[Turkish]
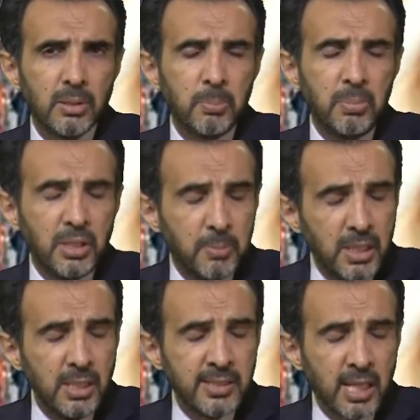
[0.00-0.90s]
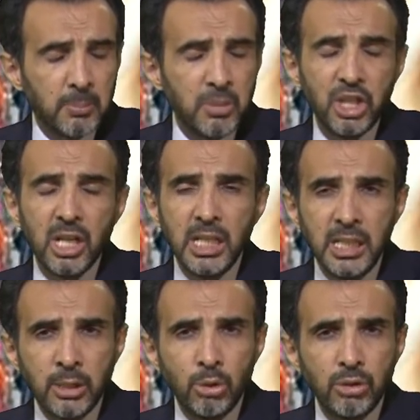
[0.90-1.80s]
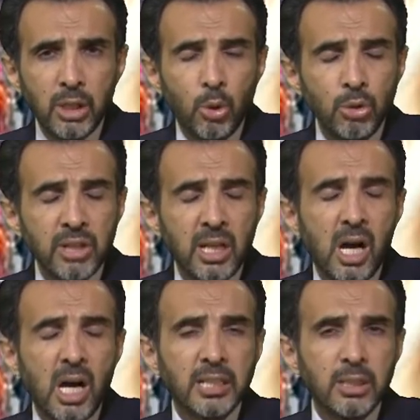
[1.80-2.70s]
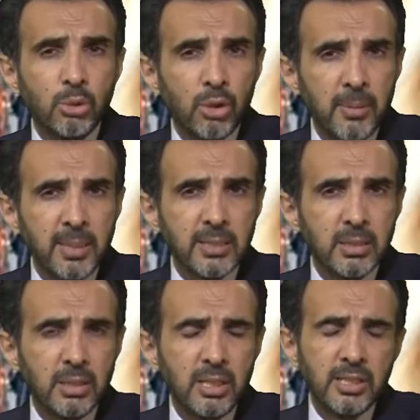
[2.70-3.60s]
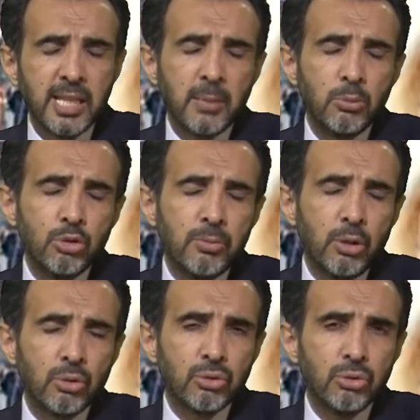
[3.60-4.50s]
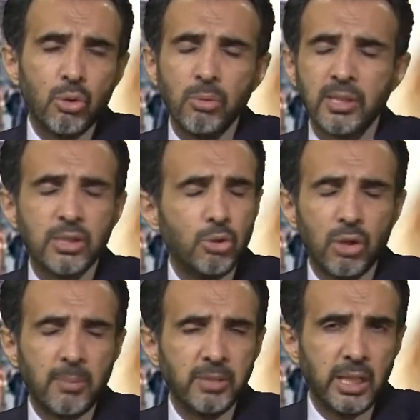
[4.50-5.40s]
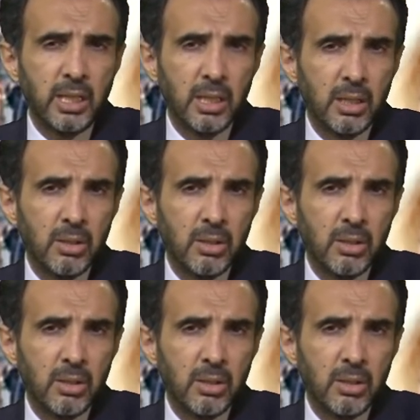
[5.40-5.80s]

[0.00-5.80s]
Bir, bir insan bir şeye inanıyor diye onu sen hakir göremezsin. İster Müslüman olsun olmasın hiç önemli değil.